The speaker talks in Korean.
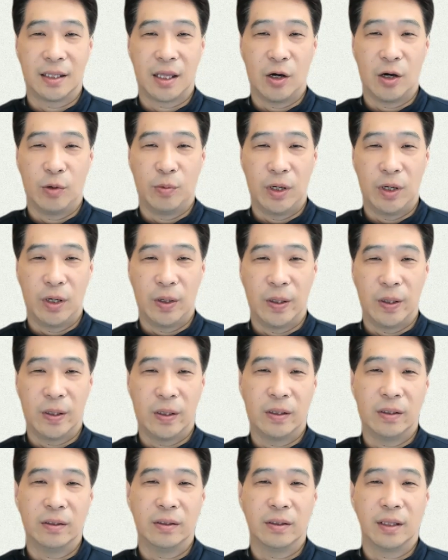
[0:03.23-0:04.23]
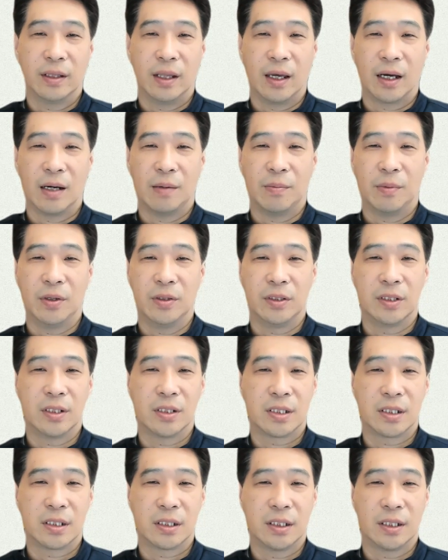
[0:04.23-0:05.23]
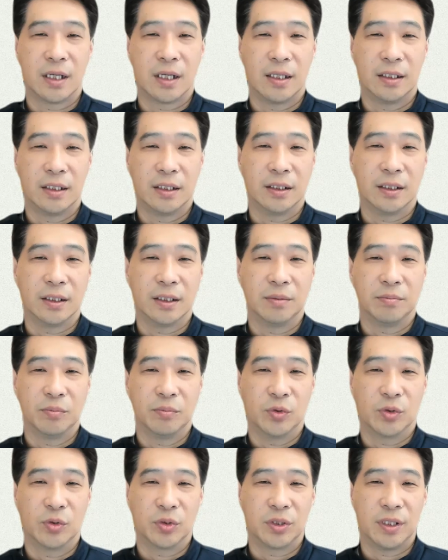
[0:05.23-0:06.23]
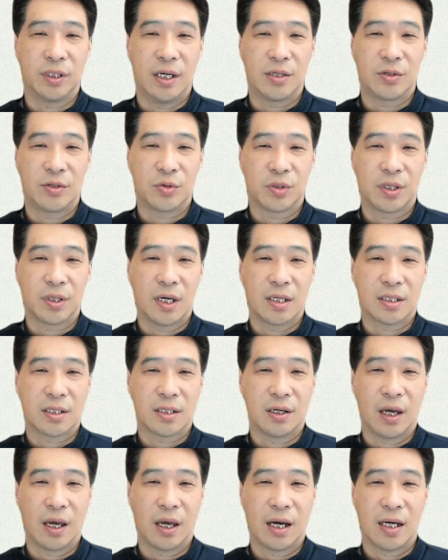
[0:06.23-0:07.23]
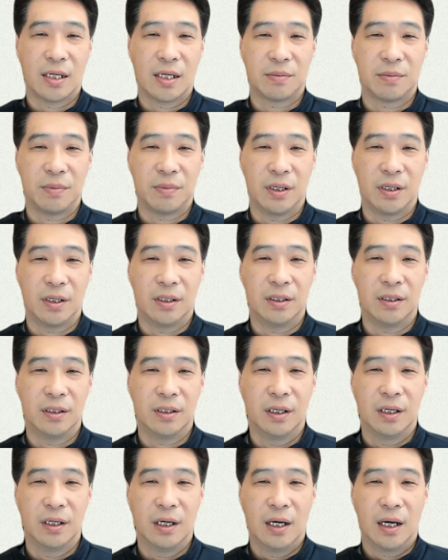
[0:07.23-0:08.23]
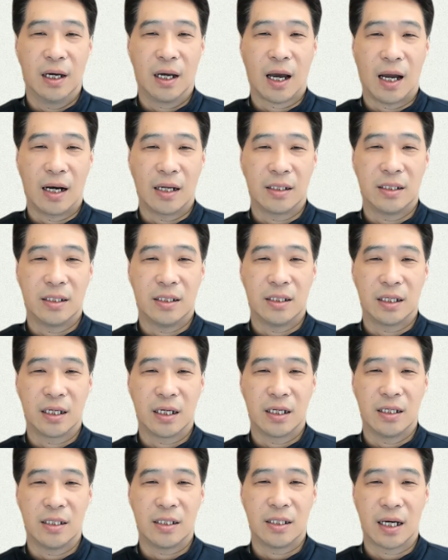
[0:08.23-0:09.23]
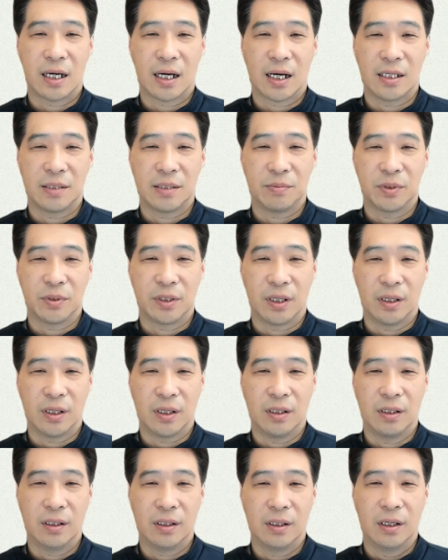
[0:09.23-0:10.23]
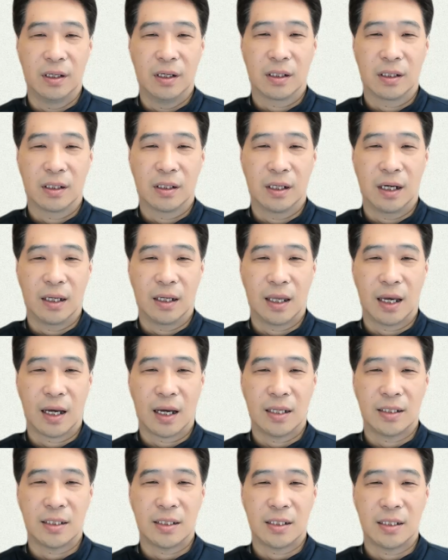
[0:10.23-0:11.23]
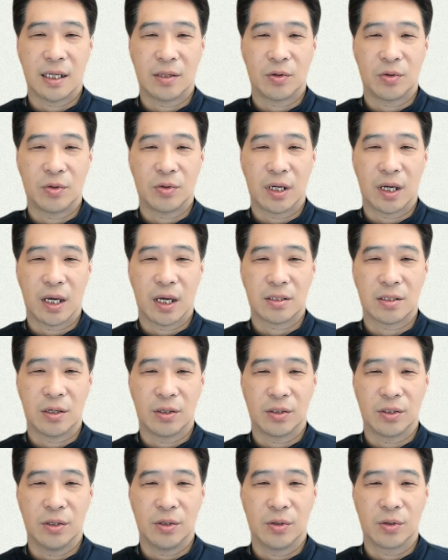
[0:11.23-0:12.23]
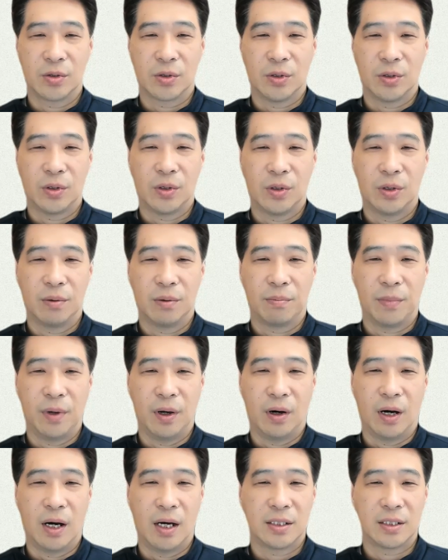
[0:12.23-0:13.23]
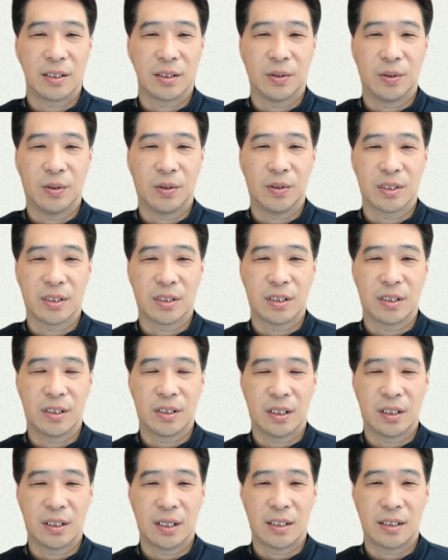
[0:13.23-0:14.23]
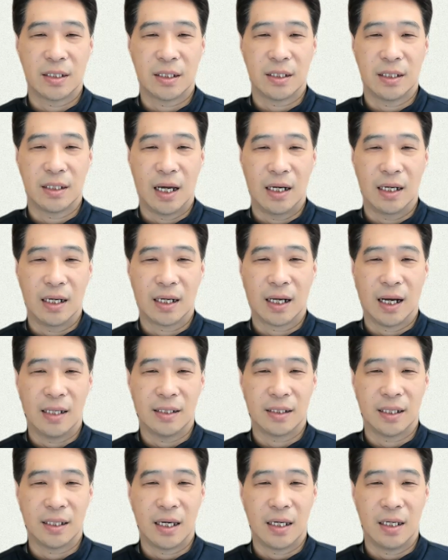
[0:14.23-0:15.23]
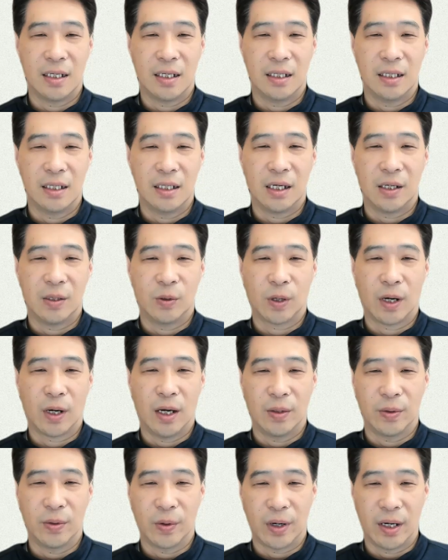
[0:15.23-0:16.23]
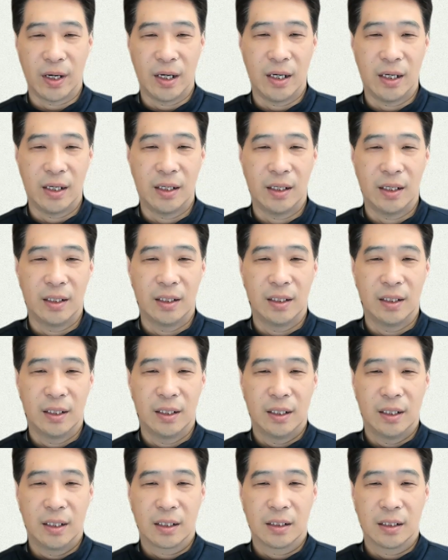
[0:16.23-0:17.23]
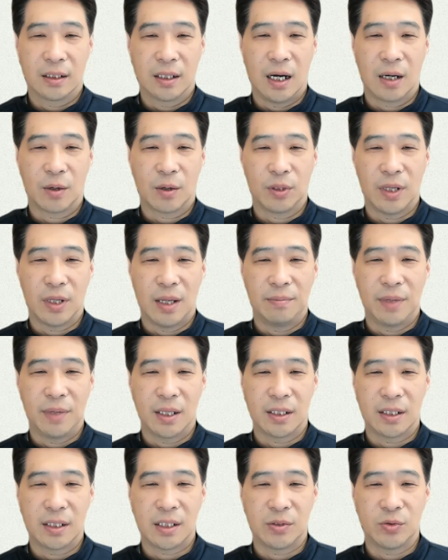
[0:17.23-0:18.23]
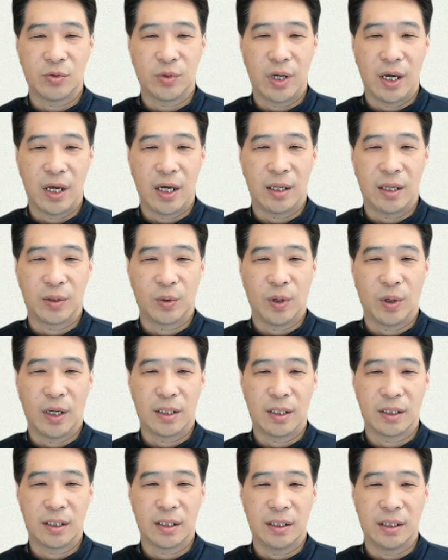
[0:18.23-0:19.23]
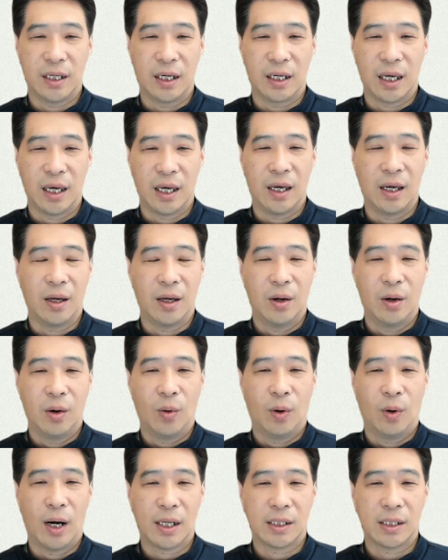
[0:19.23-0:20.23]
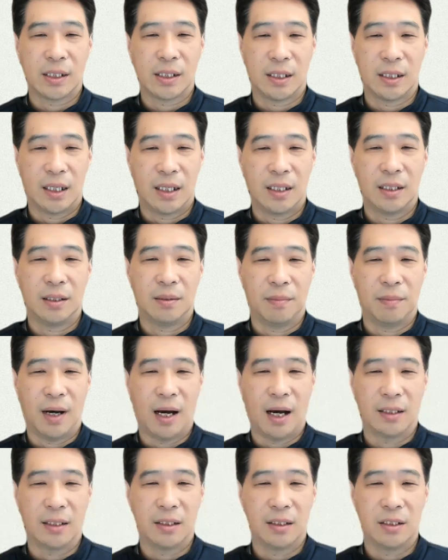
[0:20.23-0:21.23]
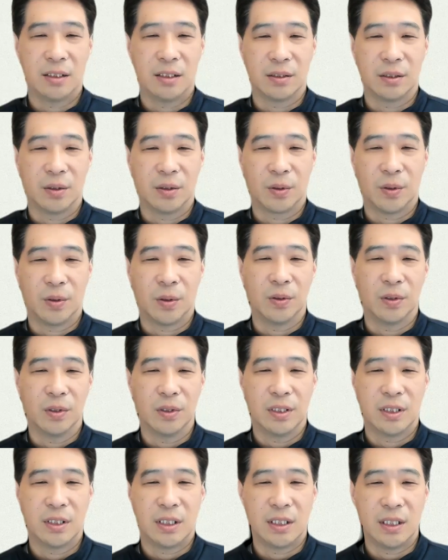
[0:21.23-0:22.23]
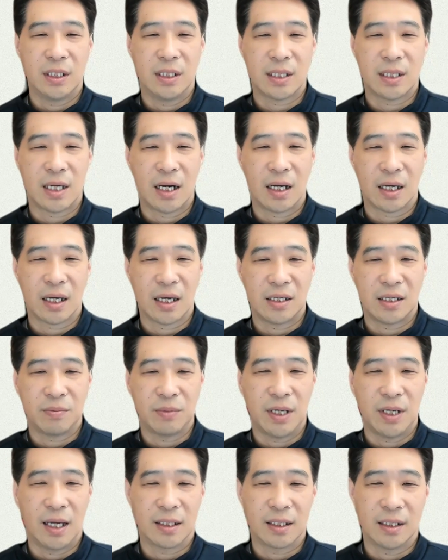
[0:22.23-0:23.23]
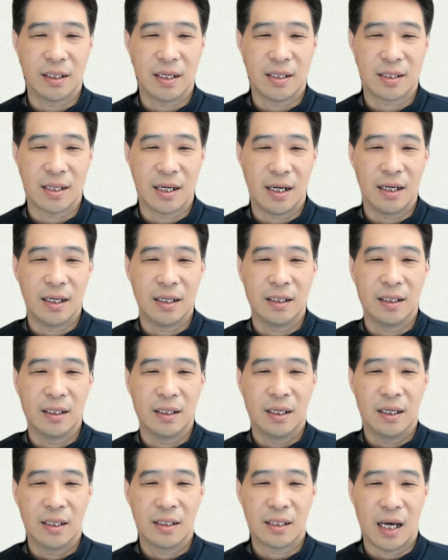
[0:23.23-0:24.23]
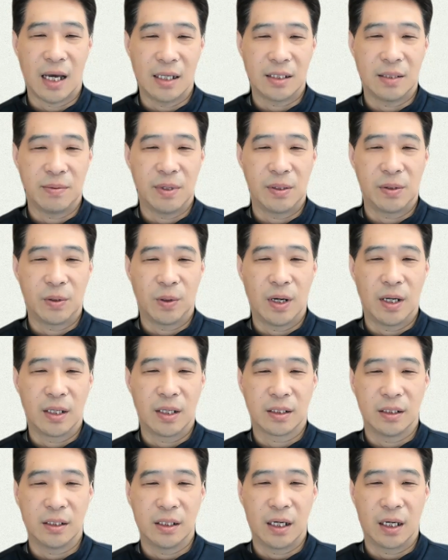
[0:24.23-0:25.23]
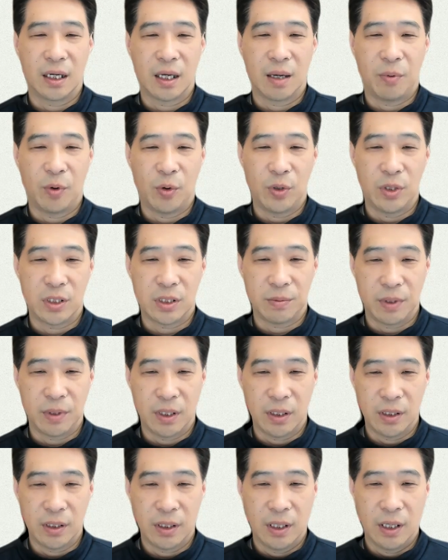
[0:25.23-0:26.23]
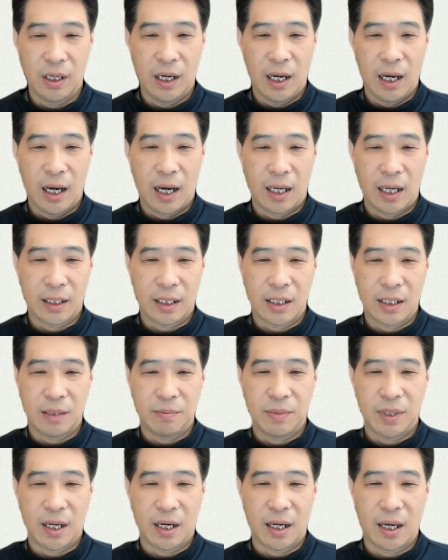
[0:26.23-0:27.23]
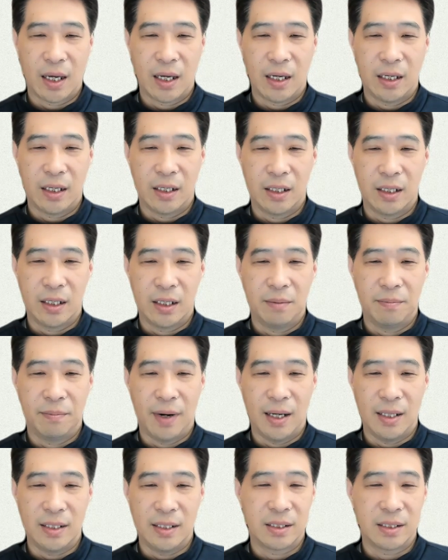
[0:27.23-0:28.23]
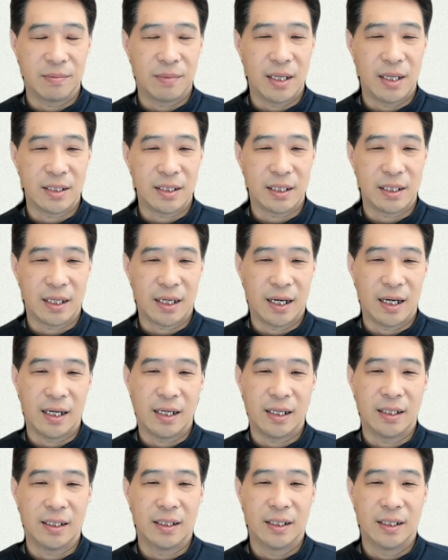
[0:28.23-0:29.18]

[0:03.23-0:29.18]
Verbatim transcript: 데오빌러여 내가 먼저 쓴 글에는 무릇 예수께서 행하시며 가르치시기를 시작하신부터 그가 택하신 사도들에게 성령으로 명하시고 승천하신 날까지의 일을 기록하였노라. 그가 고난받으신 후에 또한 그들에게 확실한 많은 증거로 친히 살아계심을 나타내사 40일 동안 그들에게 보이시며 하나님 나라의 일을 말씀하시니라.